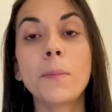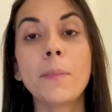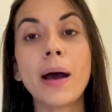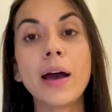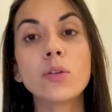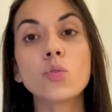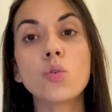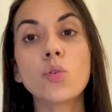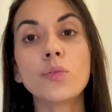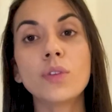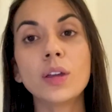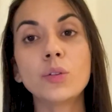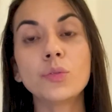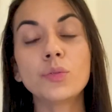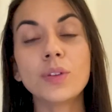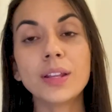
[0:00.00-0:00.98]
para o
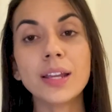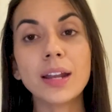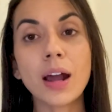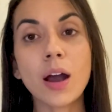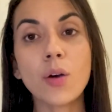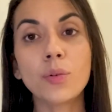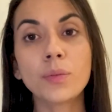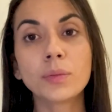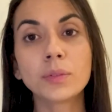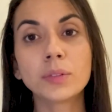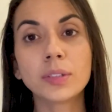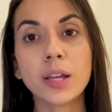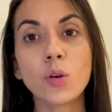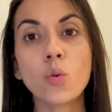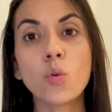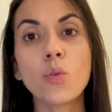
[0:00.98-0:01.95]
governo federal.
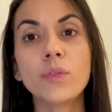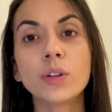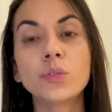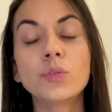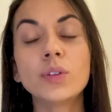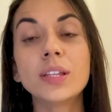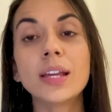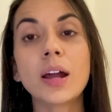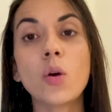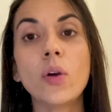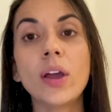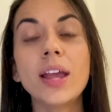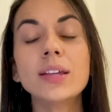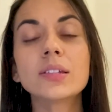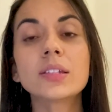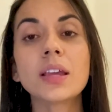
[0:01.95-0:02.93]
Né? O governo federal
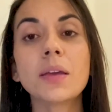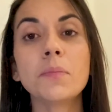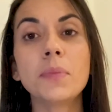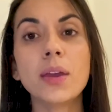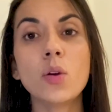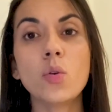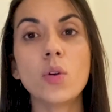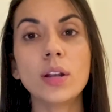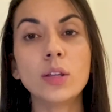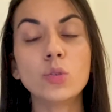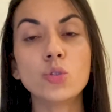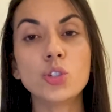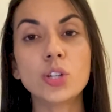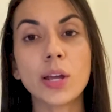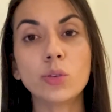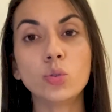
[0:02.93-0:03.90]
recebeu ali
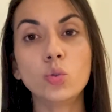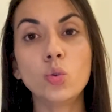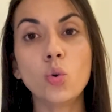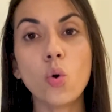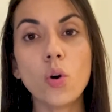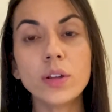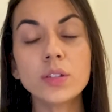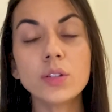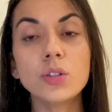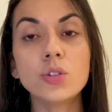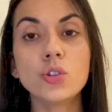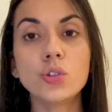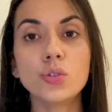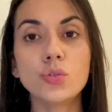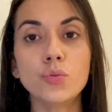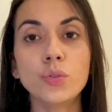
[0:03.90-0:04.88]
no dia 12
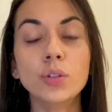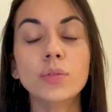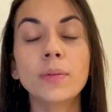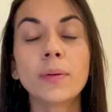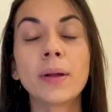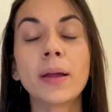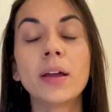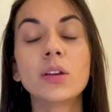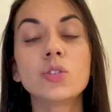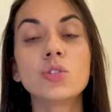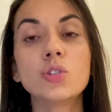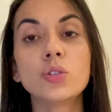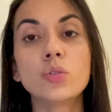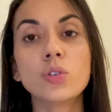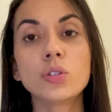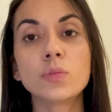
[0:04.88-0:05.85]
de junho
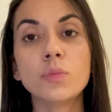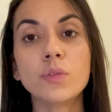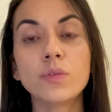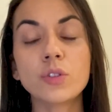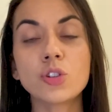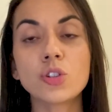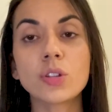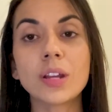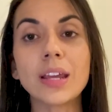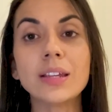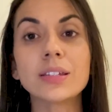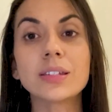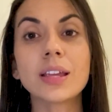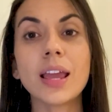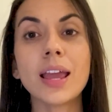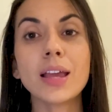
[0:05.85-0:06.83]
de
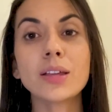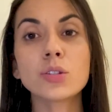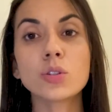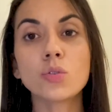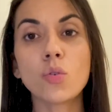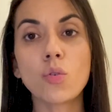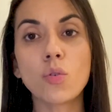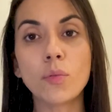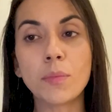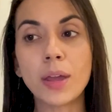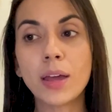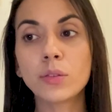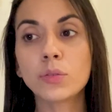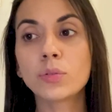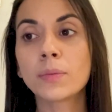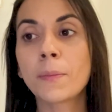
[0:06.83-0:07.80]
2023 esse
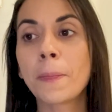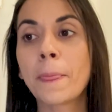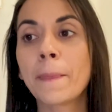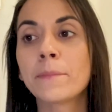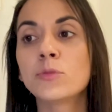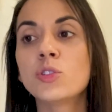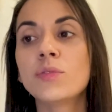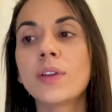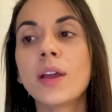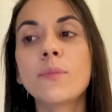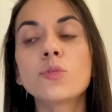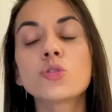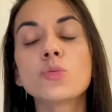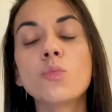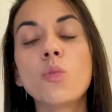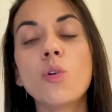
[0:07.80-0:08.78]
documento.
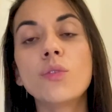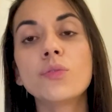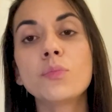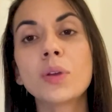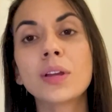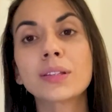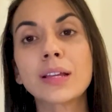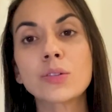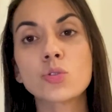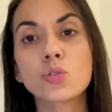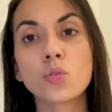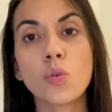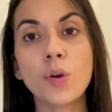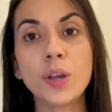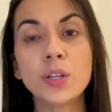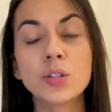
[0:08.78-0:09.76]
Tivemos
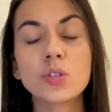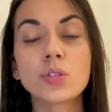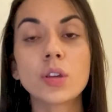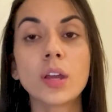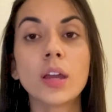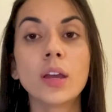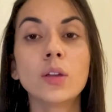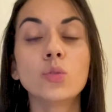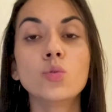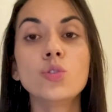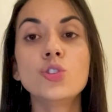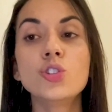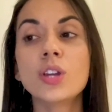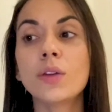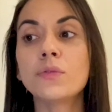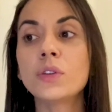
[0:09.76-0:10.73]
movimentações no
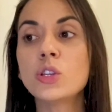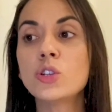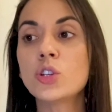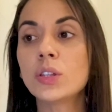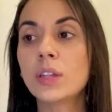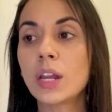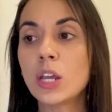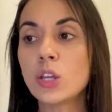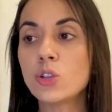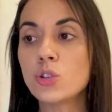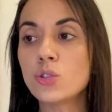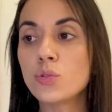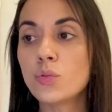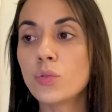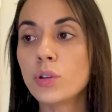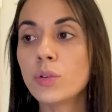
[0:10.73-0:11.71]
dia 23 de
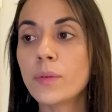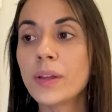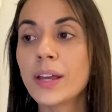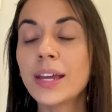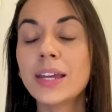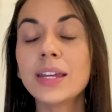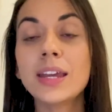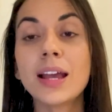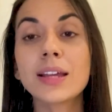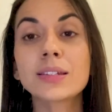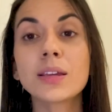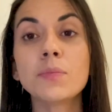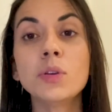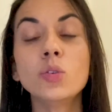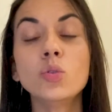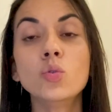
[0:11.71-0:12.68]
junho e
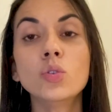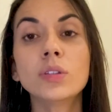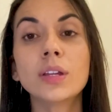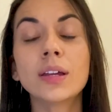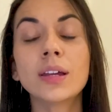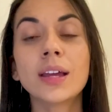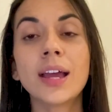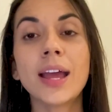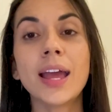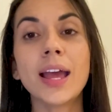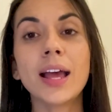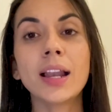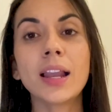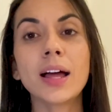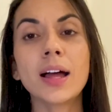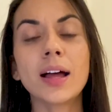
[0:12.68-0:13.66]
essa minuta
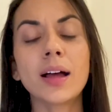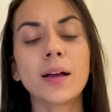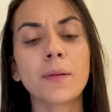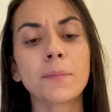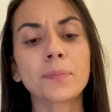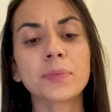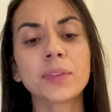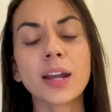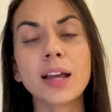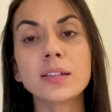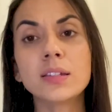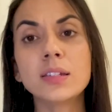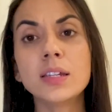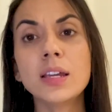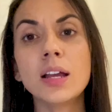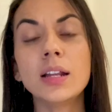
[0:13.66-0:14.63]
ela
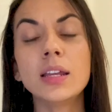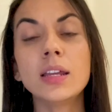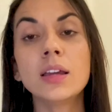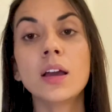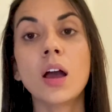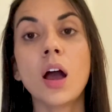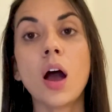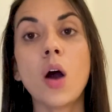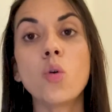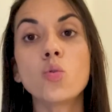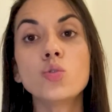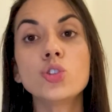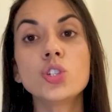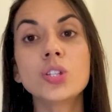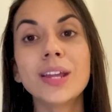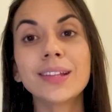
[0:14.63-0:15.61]
trazia ali
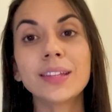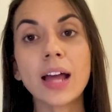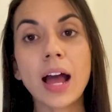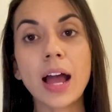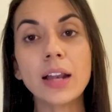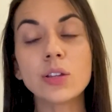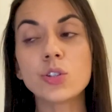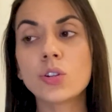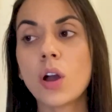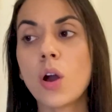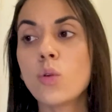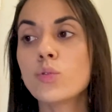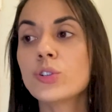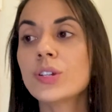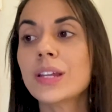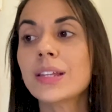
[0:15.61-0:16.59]
alguns detalhes,
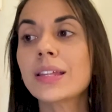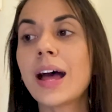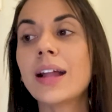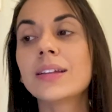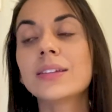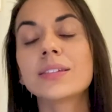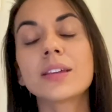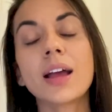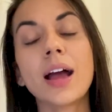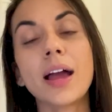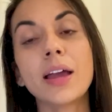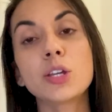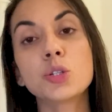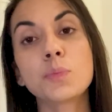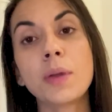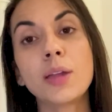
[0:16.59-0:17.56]
alguns detalhes a
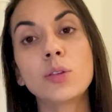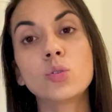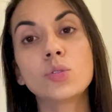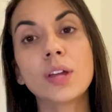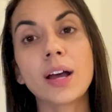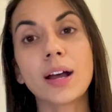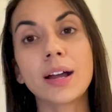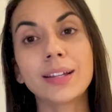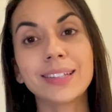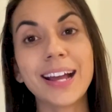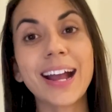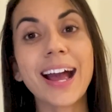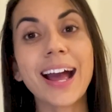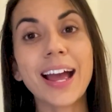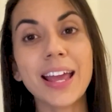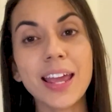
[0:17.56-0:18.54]
respeito da, da
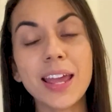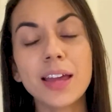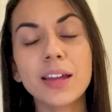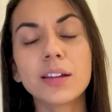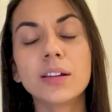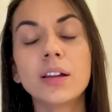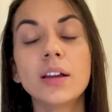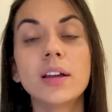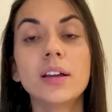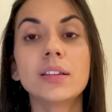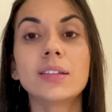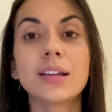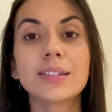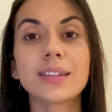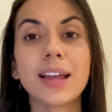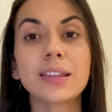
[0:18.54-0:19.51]
carreira,
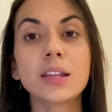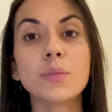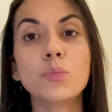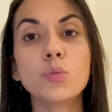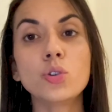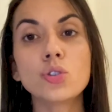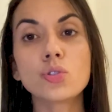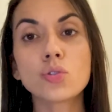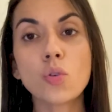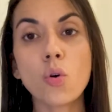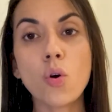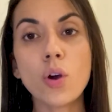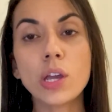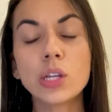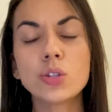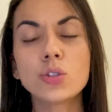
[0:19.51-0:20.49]
das
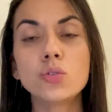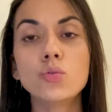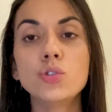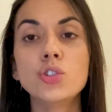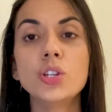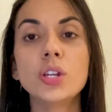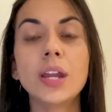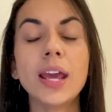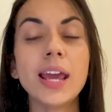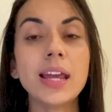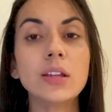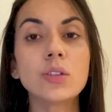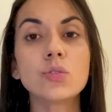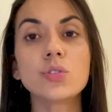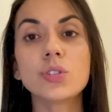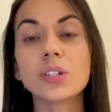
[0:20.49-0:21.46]
atribuições, dos
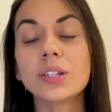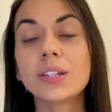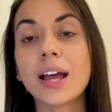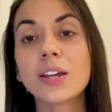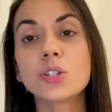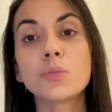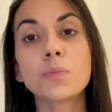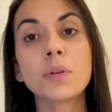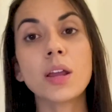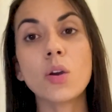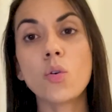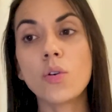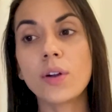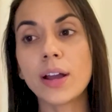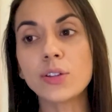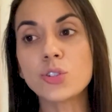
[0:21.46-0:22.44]
direitos e das
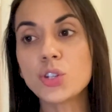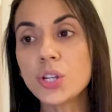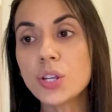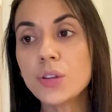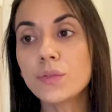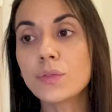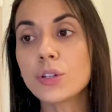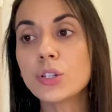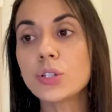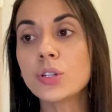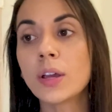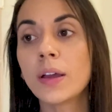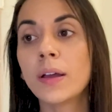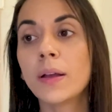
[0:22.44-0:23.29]
prerrogativas,